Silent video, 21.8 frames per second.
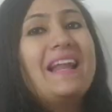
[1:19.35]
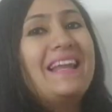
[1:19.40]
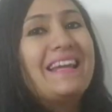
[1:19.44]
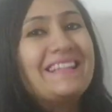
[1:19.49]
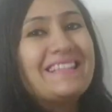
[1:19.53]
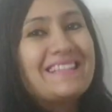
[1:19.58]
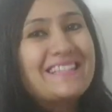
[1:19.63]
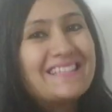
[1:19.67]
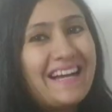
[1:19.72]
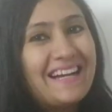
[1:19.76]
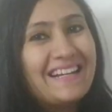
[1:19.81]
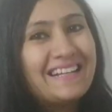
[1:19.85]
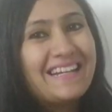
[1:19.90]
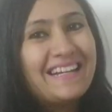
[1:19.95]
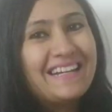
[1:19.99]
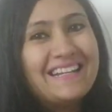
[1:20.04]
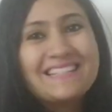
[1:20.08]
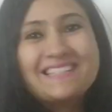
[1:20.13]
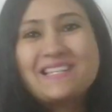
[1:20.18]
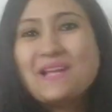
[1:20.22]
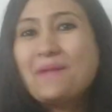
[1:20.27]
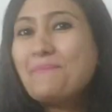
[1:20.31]
लेकिन स्टार्ट
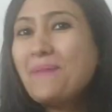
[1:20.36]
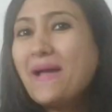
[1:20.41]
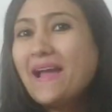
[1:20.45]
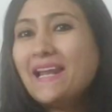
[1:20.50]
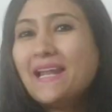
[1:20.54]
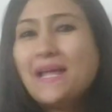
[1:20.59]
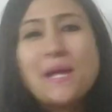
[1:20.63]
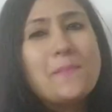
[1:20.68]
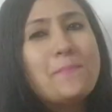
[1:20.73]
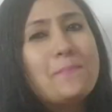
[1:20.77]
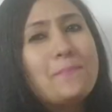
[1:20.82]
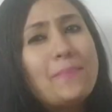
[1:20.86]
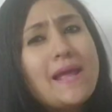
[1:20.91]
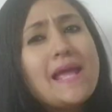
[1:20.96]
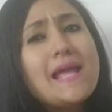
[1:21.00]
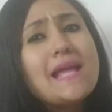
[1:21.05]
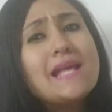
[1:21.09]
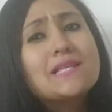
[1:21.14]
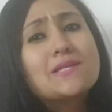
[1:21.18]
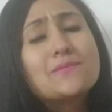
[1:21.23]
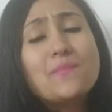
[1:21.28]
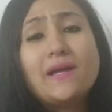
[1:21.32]
करने से पहले
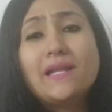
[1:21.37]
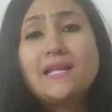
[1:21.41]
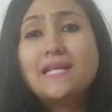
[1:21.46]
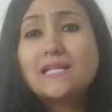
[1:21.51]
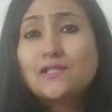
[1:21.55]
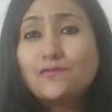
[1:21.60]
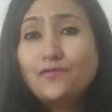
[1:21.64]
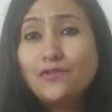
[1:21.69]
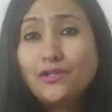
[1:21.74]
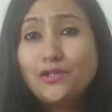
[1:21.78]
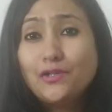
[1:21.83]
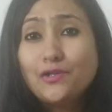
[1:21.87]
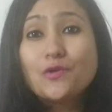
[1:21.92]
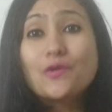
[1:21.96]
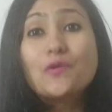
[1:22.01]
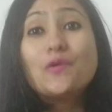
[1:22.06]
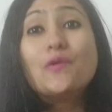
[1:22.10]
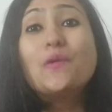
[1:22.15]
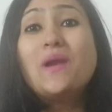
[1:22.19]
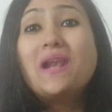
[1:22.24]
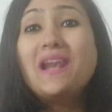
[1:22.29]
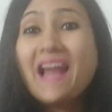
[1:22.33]
प्लीज मेरे इस वीडियो
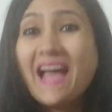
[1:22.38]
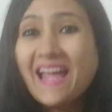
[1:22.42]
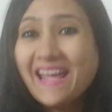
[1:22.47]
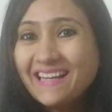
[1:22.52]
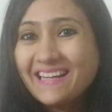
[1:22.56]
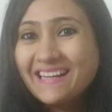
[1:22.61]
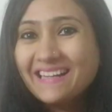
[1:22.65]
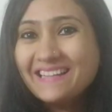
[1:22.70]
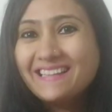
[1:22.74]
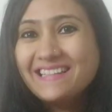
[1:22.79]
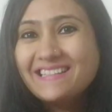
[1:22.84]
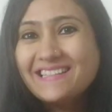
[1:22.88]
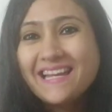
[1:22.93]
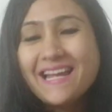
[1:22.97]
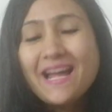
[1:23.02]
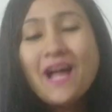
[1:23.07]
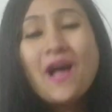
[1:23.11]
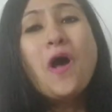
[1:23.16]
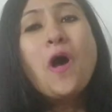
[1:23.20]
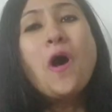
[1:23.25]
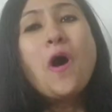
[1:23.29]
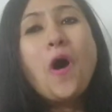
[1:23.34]
को लाइक कर
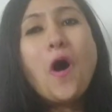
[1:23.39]
दीजिए